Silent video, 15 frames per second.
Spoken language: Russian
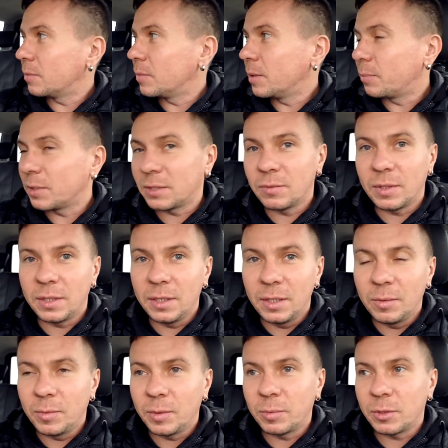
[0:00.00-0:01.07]
Мне
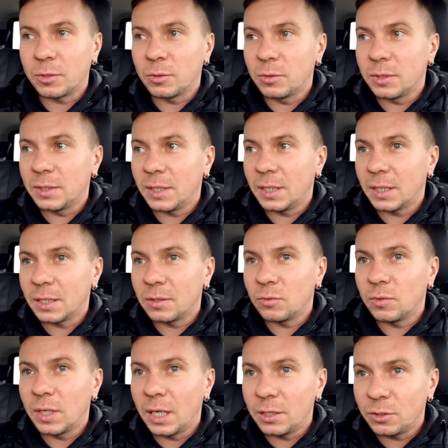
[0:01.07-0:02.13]
позвонили, мне пришлось заехать
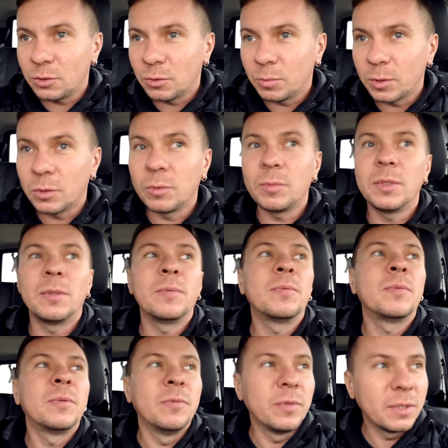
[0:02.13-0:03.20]
в Гатчину. Потом мне
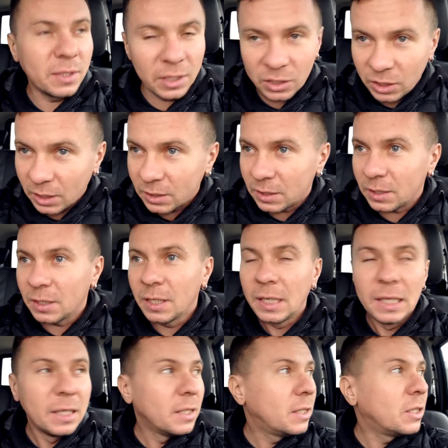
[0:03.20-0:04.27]
возвращаться
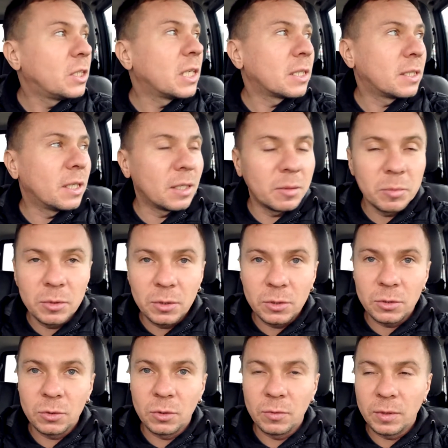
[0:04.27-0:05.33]
сейчас надо будет
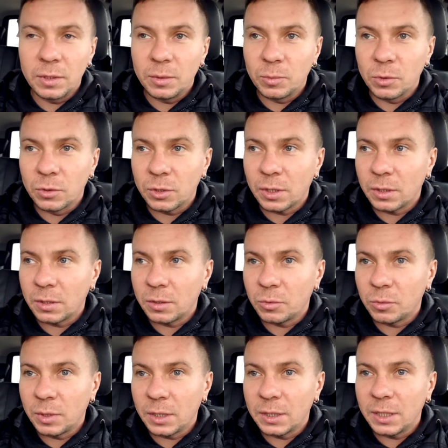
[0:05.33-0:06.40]
снова немножко
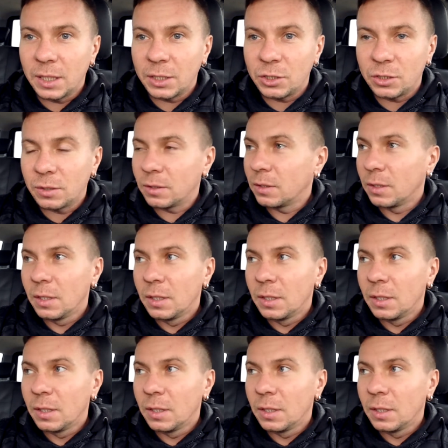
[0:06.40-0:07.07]
туда к даче.